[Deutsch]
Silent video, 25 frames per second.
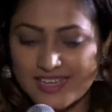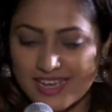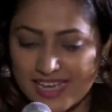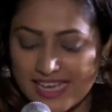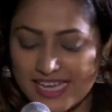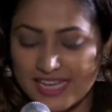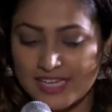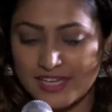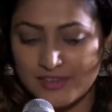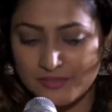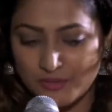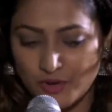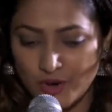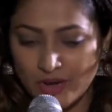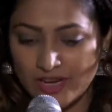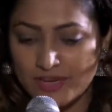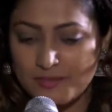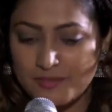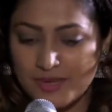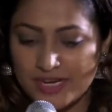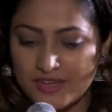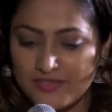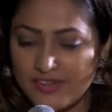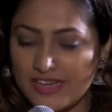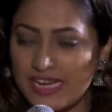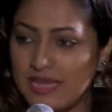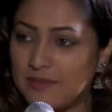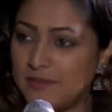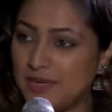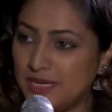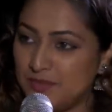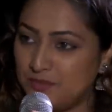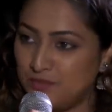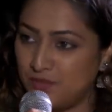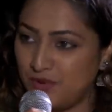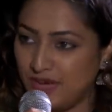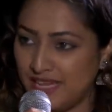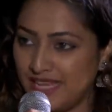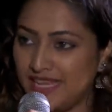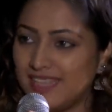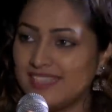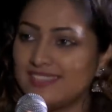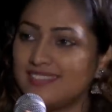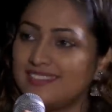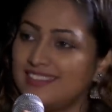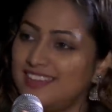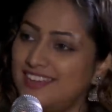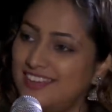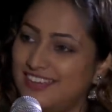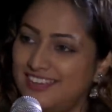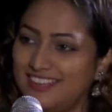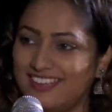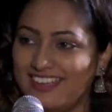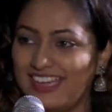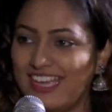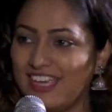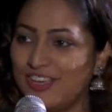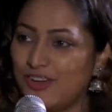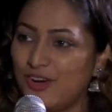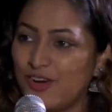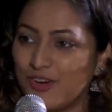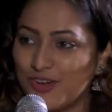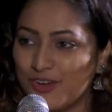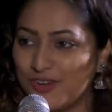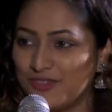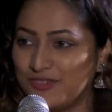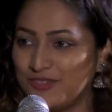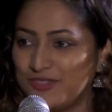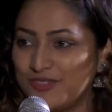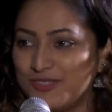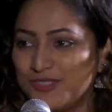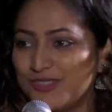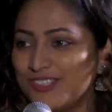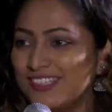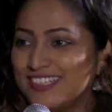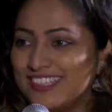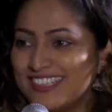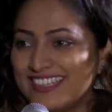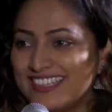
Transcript: Also während Dreharbeiten, ja. Da vermeide ich es.